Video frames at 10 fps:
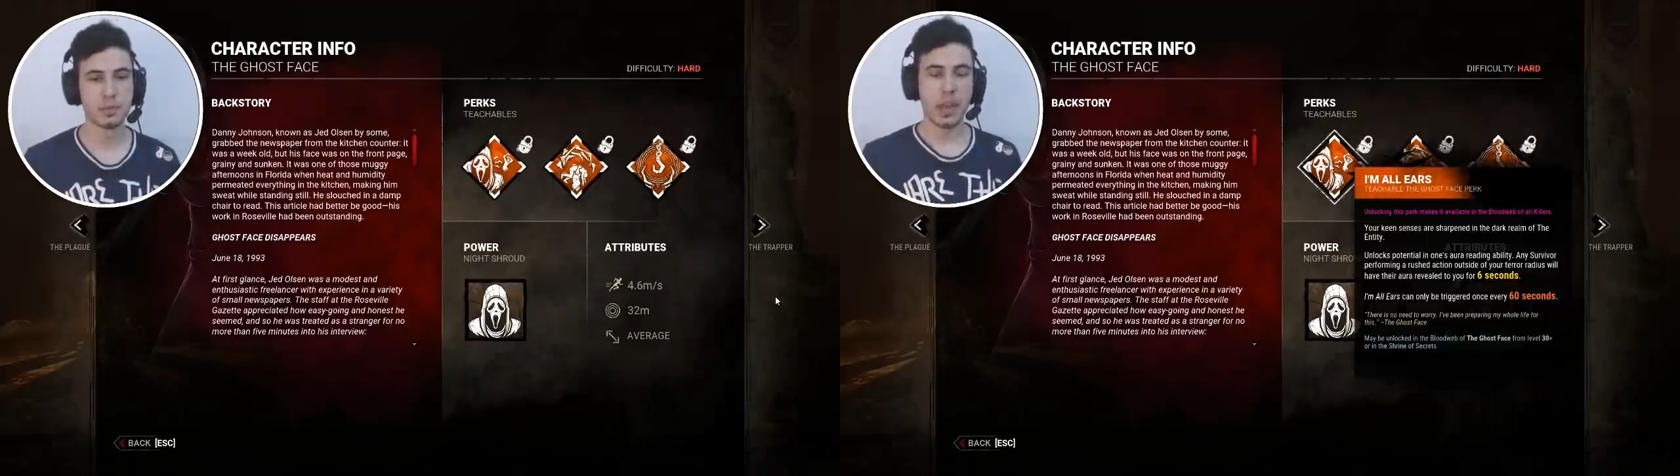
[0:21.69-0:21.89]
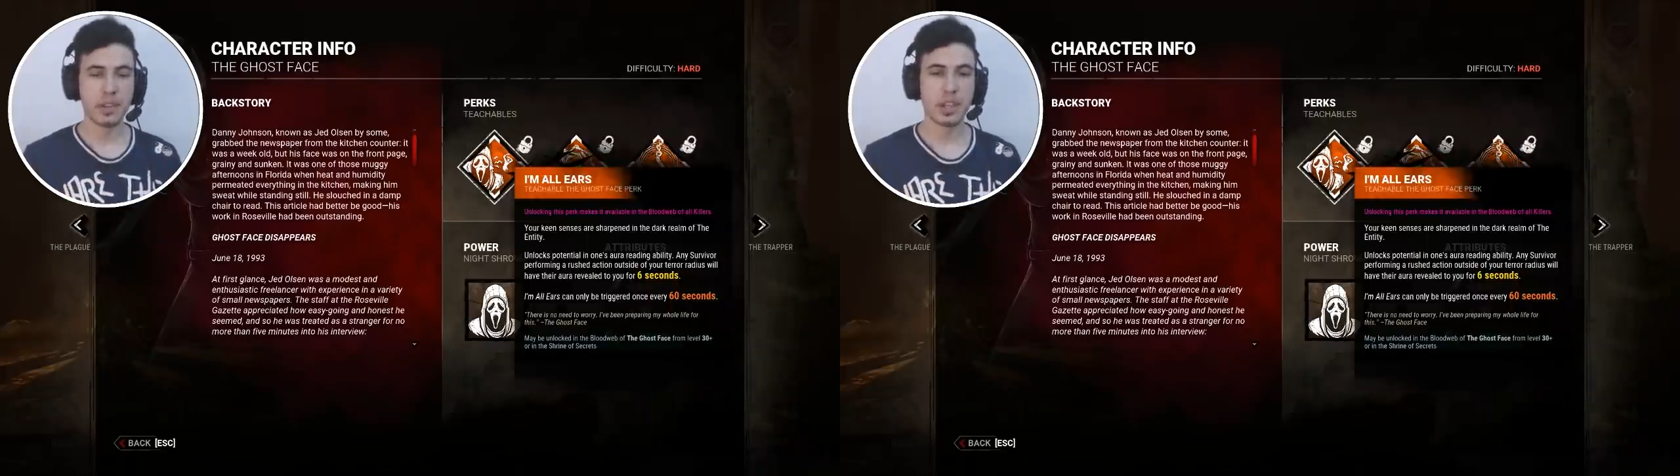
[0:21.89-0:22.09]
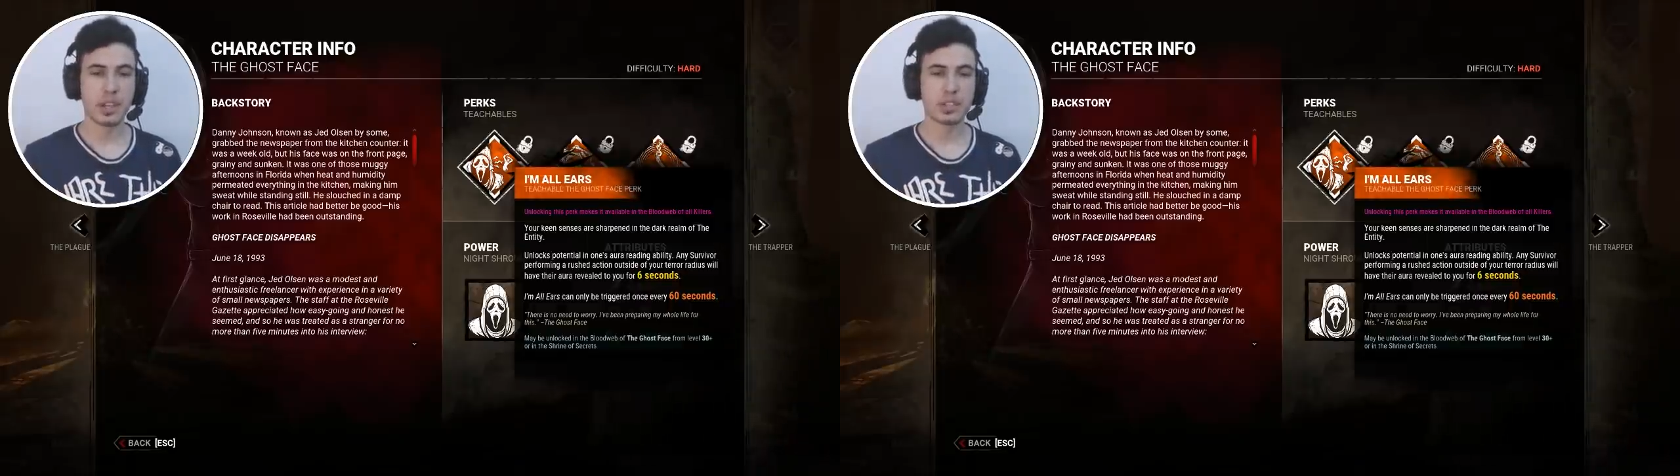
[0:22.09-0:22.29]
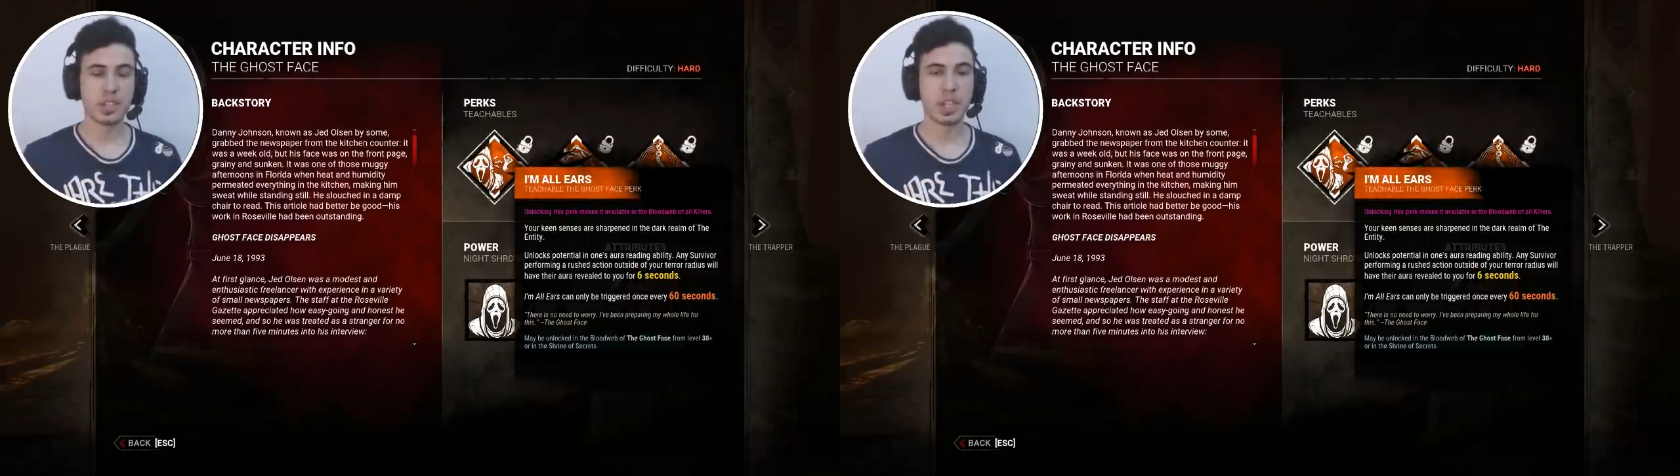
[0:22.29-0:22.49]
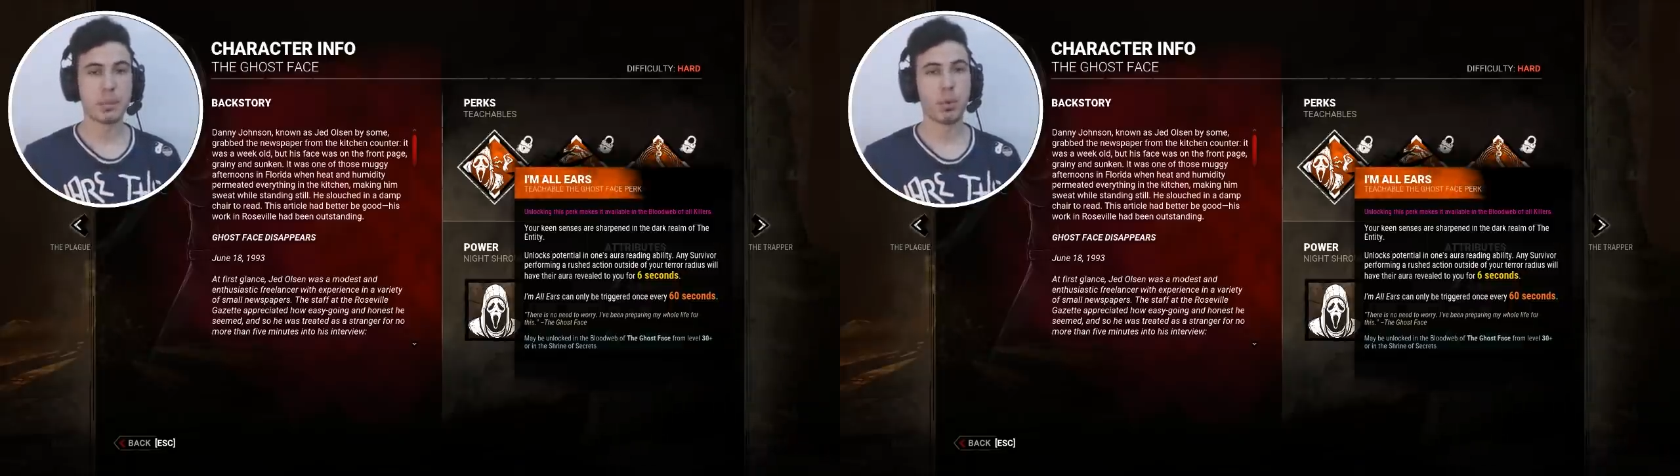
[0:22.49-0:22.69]
Evet
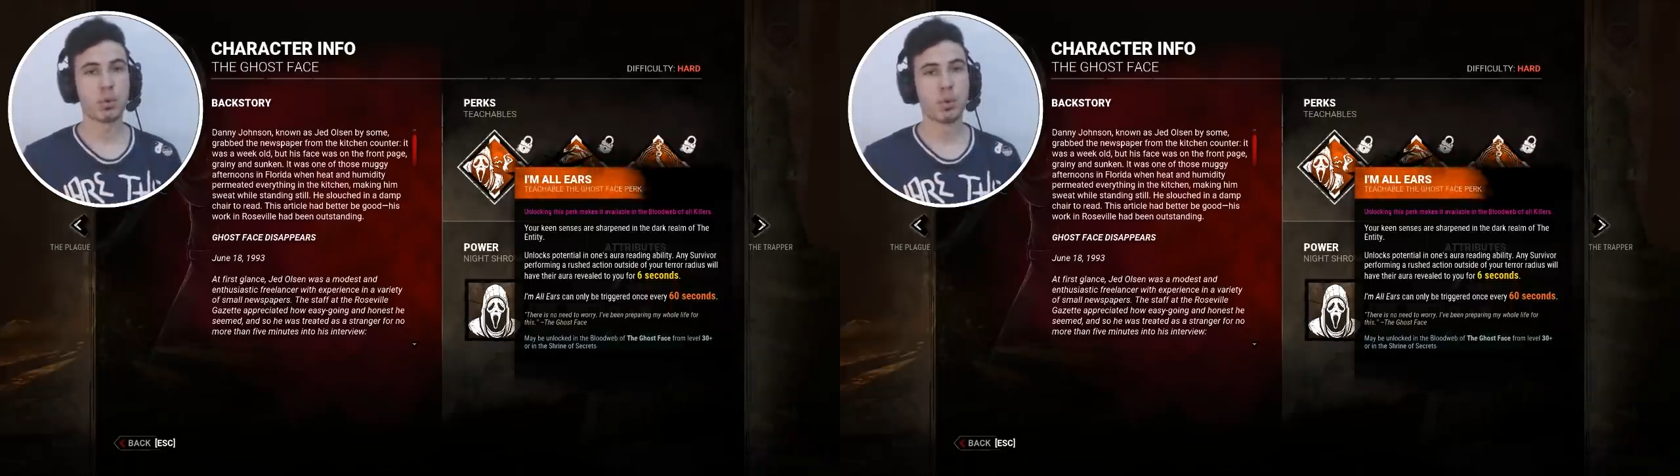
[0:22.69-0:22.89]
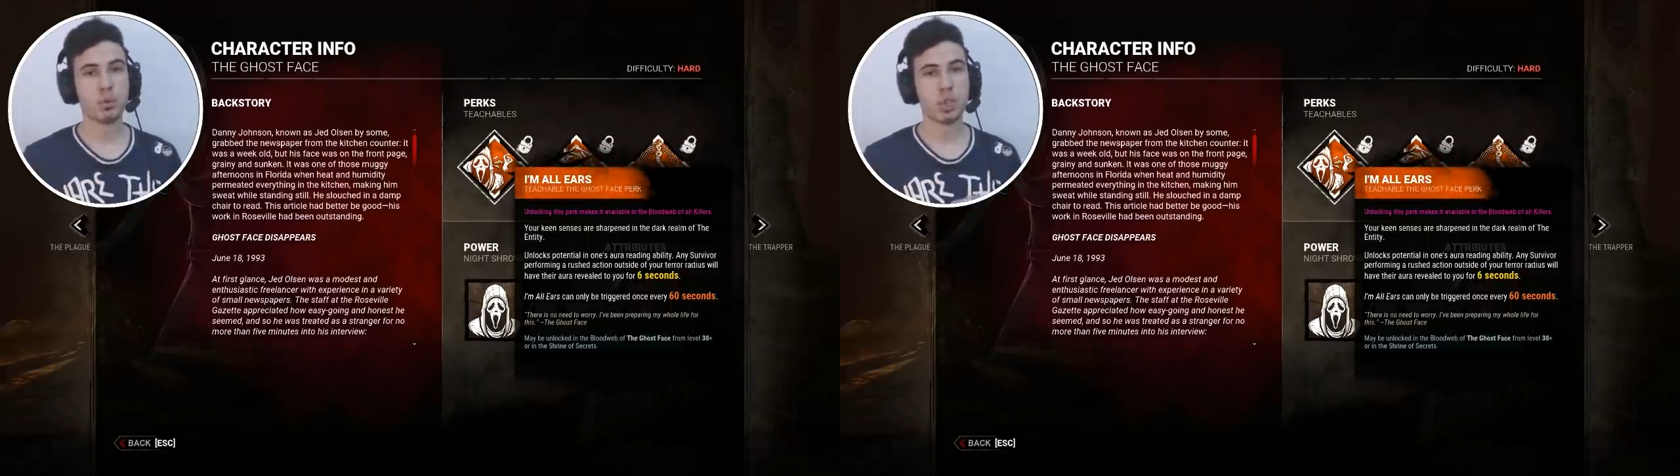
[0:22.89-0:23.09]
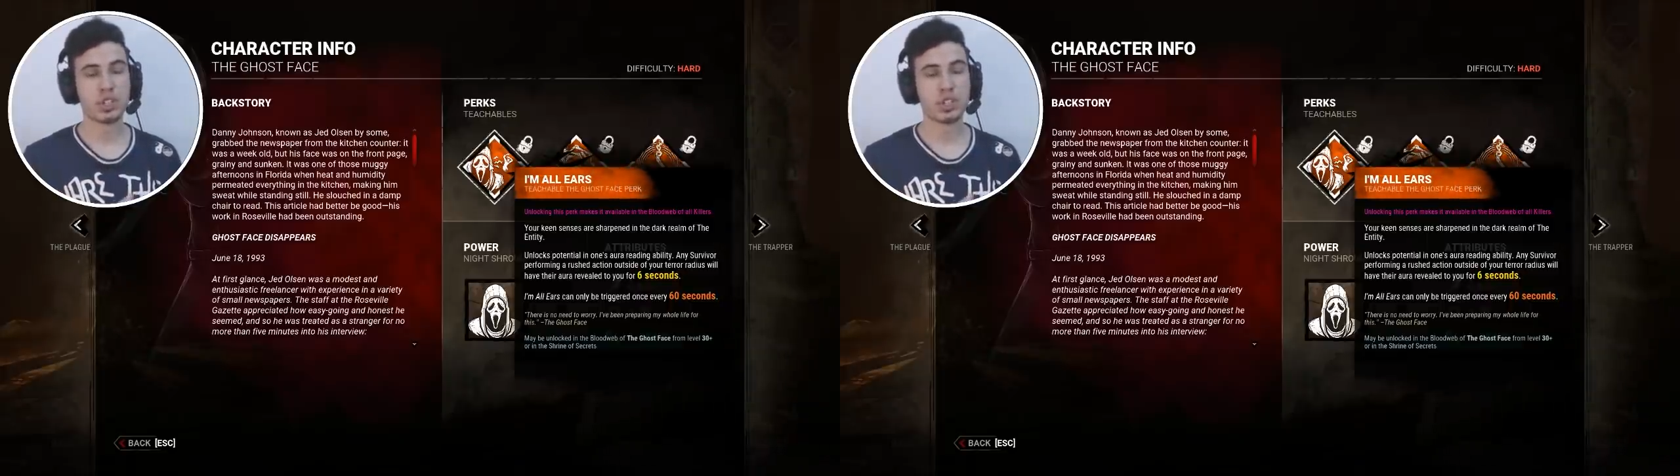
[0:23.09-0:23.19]
arkadaşlar ilk perkümüzün